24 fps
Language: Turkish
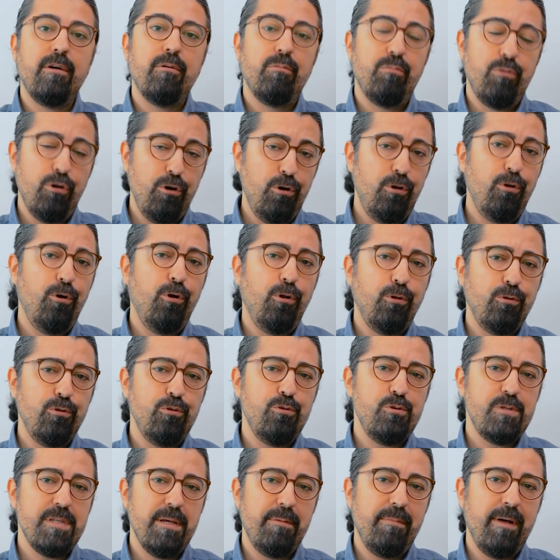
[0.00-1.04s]
Böyle
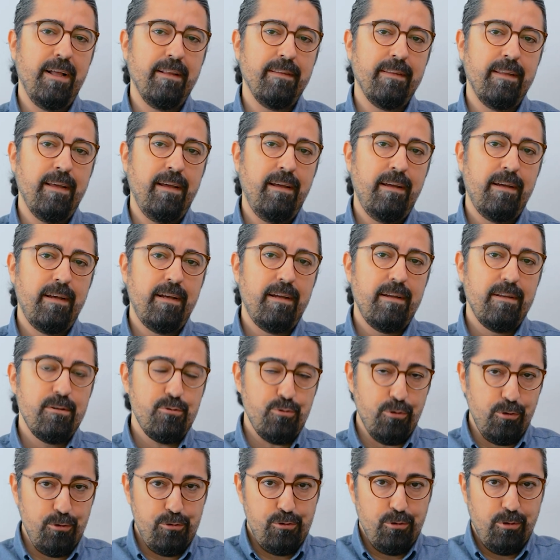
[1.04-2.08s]
olduğu zaman da
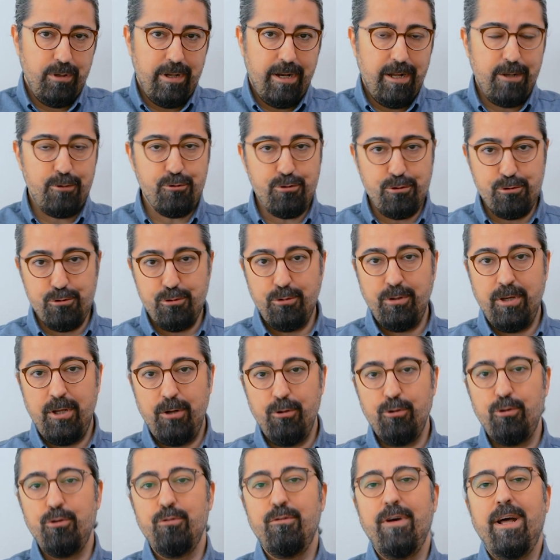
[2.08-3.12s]
sonuç olarak çocukken
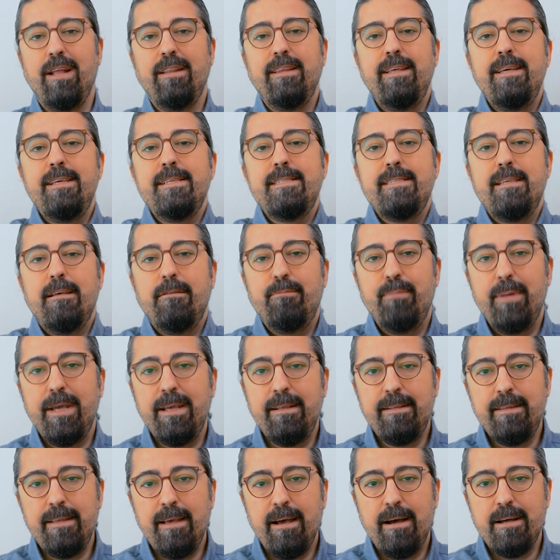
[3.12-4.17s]
o güvende hissetme
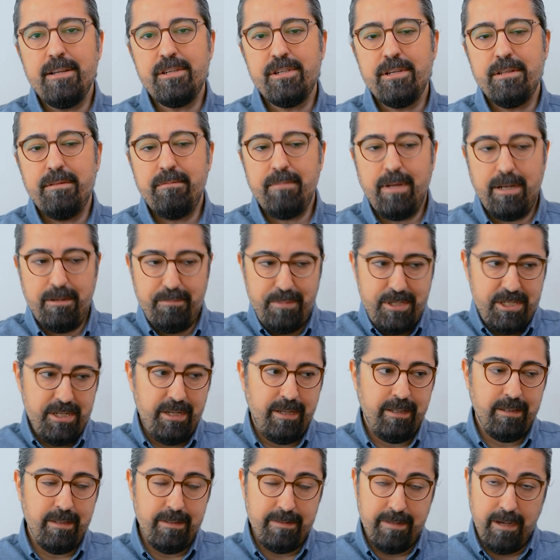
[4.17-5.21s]
ihtiyacın hani bir
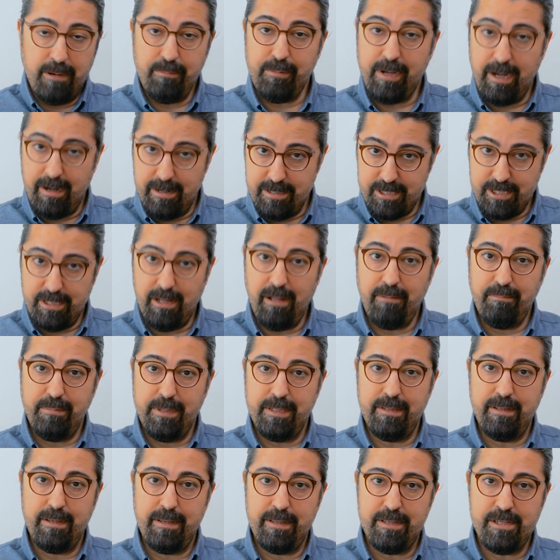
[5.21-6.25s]
şekilde tam
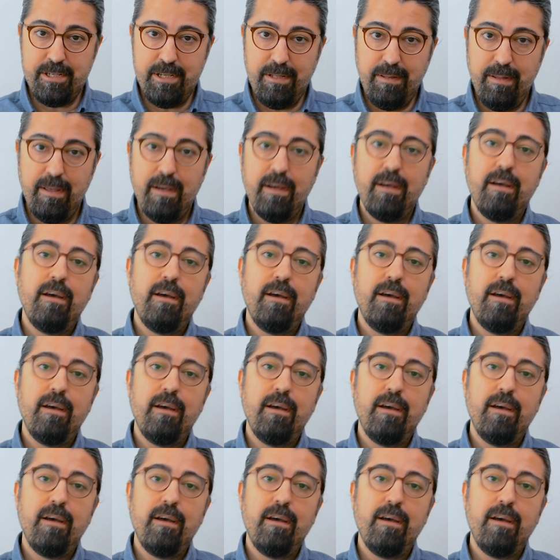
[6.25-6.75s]
karşılanmadığı için